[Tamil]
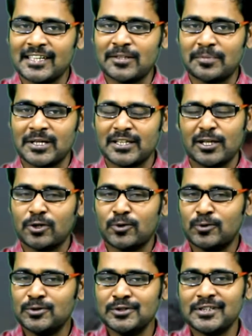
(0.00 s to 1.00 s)
அந்த படத்தில்
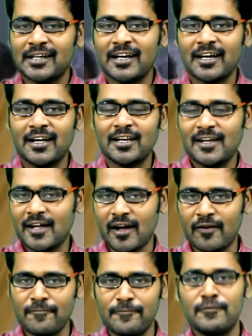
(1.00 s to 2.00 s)
கொஞ்சம் அழகாக இல்லை
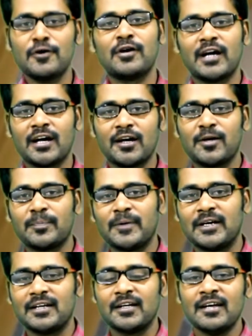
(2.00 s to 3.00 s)
அவ்வளோ அழகாக
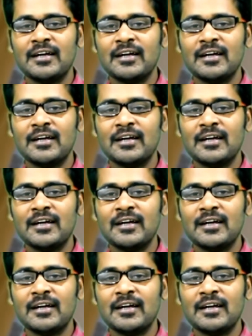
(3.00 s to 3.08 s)
இருப்பார்